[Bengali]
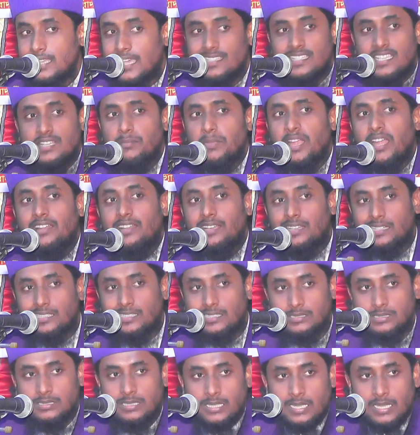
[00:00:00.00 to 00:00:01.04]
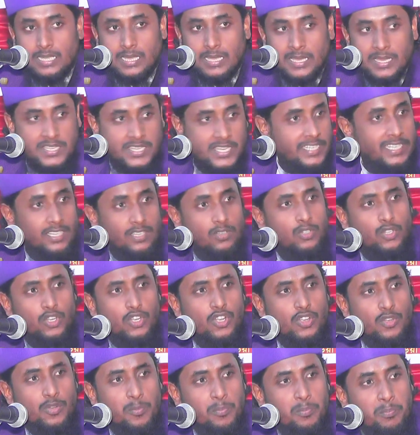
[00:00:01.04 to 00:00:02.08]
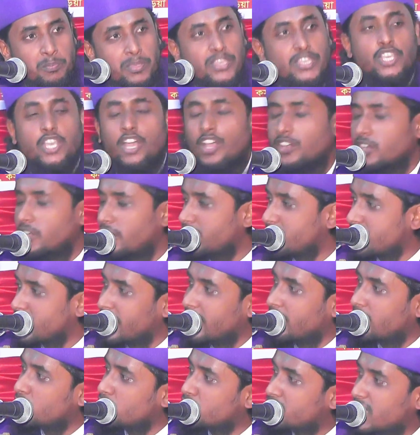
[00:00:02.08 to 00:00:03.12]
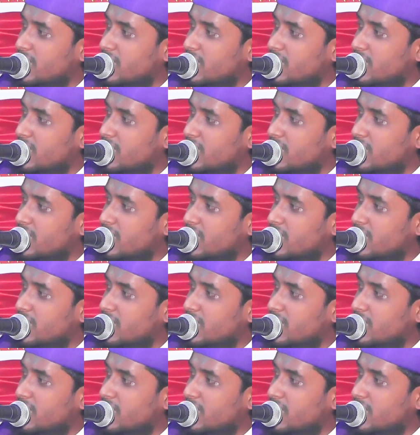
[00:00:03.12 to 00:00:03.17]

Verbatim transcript: ডাজেন্ট ম্যাটার সেটা কোনো বিষয় নয় সেটা কোনো